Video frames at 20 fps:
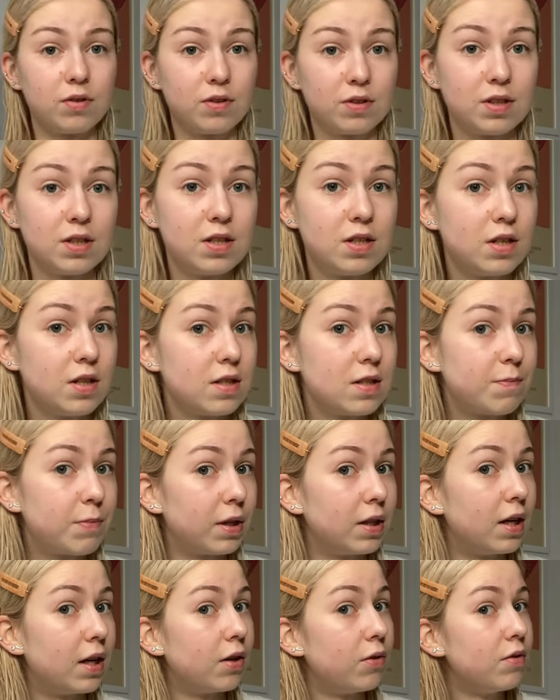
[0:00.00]
dosyć
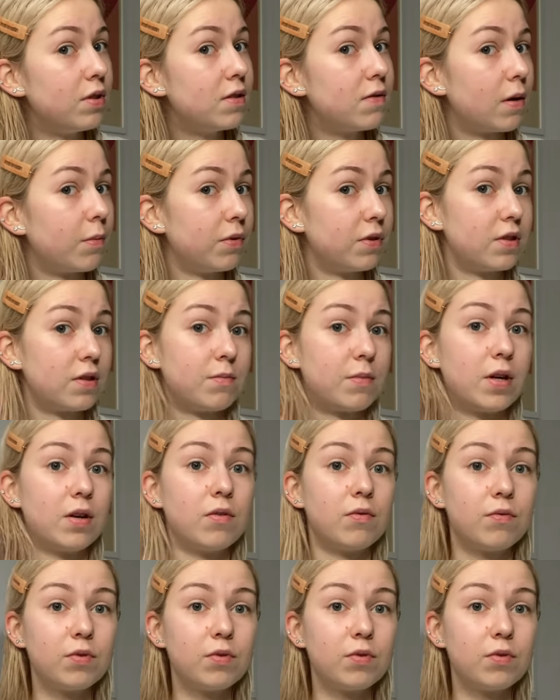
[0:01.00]
spadają i słabo trzymają